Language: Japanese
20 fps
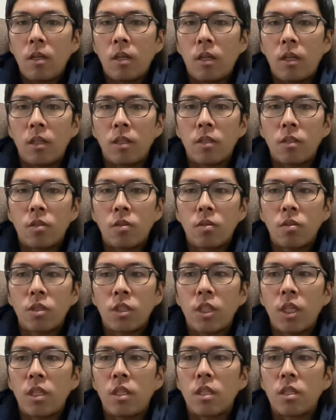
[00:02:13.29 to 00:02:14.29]
はい、その
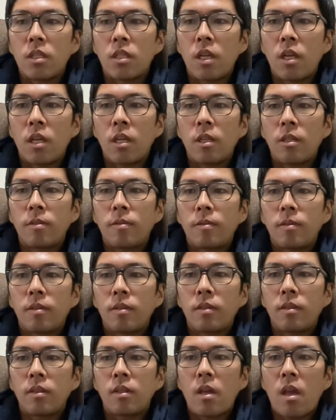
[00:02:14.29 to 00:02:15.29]
下にですね、
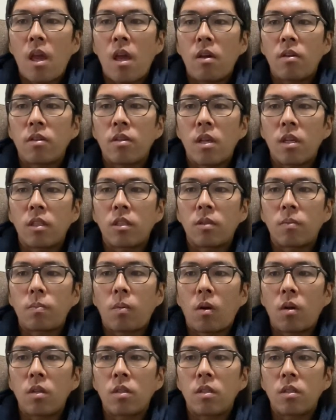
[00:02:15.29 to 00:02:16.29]
Health
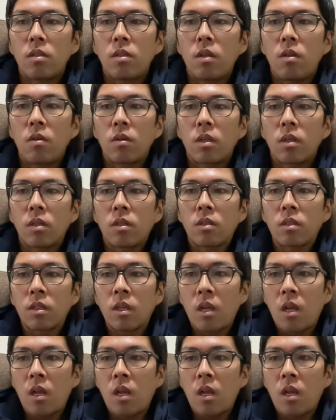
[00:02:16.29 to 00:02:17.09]
experts, local